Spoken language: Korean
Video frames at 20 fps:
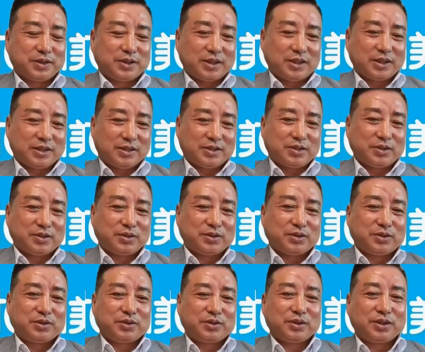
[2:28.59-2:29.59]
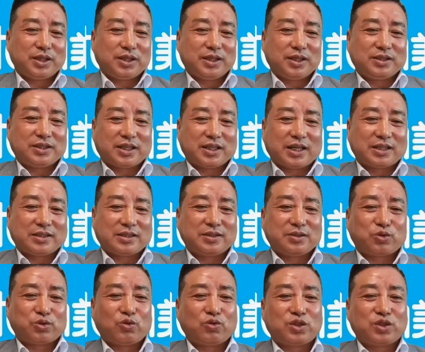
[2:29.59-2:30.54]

이제 저의 이제 같은